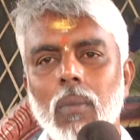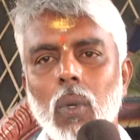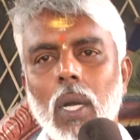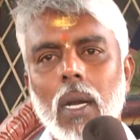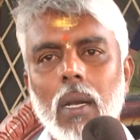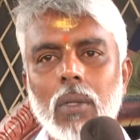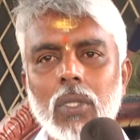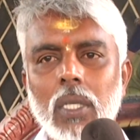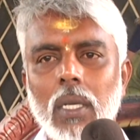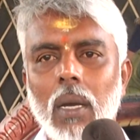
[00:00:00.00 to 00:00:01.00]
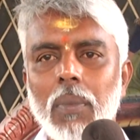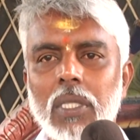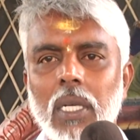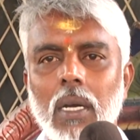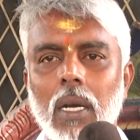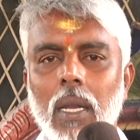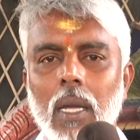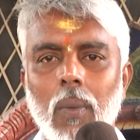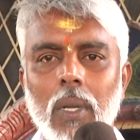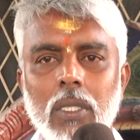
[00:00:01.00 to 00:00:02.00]
మూడు గంటల నుంచి అభిషేక
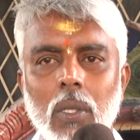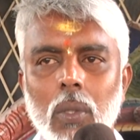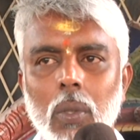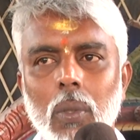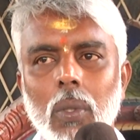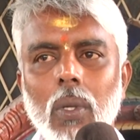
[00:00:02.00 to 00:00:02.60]
కార్యక్రమాలు జరుగుతూ